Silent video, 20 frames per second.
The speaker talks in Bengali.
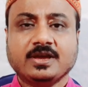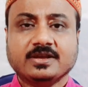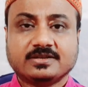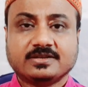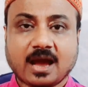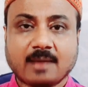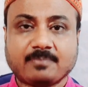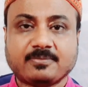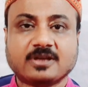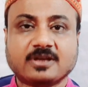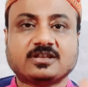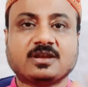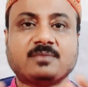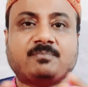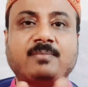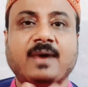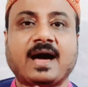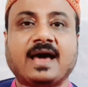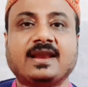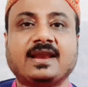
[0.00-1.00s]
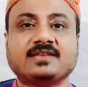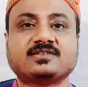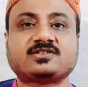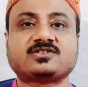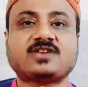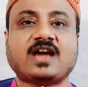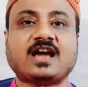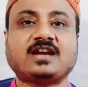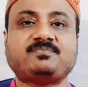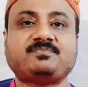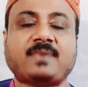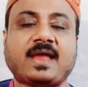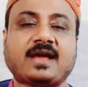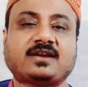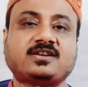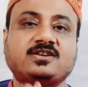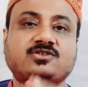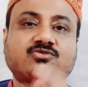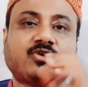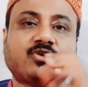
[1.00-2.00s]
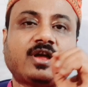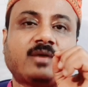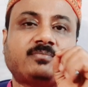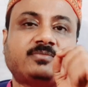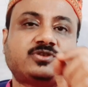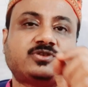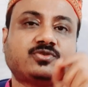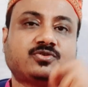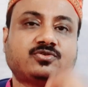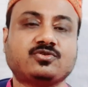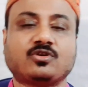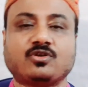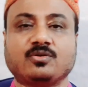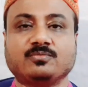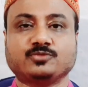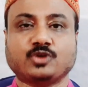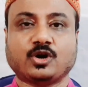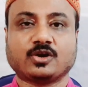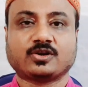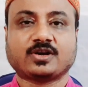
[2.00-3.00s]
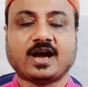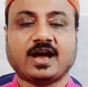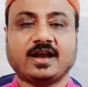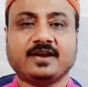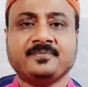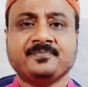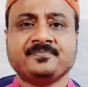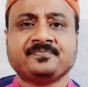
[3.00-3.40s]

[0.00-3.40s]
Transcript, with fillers: যে আপনাদের ব্যালেন্স ডায়েট প্র্যাকটিস করা ভীষণ রকম দরকার